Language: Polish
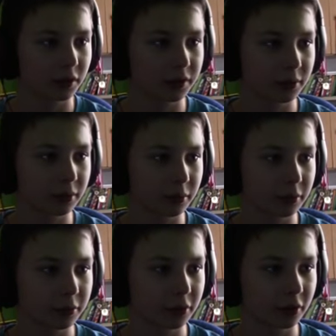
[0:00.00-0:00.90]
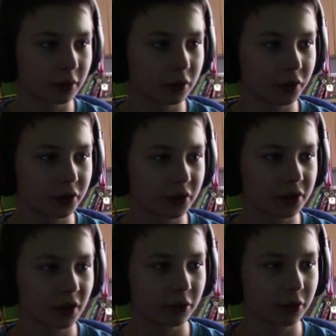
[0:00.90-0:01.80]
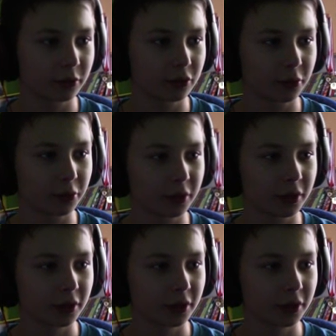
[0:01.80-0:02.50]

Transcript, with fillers: zawsze by nam się przydał. Oczywiście strzałki musimy